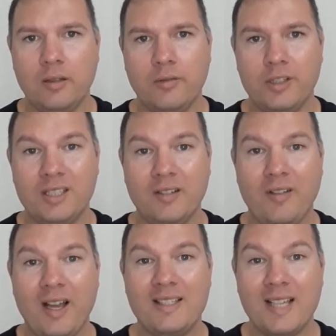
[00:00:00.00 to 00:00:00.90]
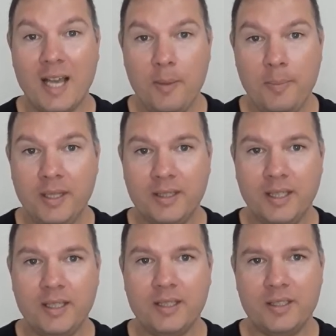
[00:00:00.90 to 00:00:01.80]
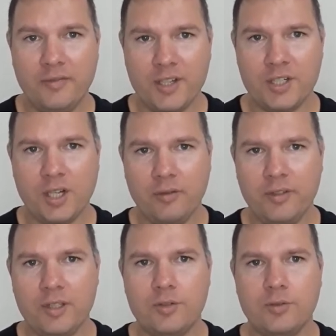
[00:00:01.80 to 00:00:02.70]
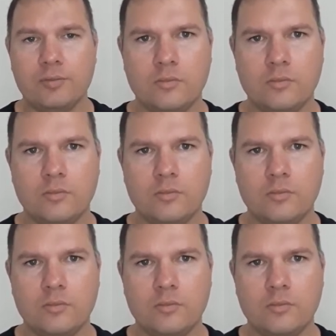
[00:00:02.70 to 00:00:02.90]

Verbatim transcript: Você vai se arrepender se fechar o vídeo.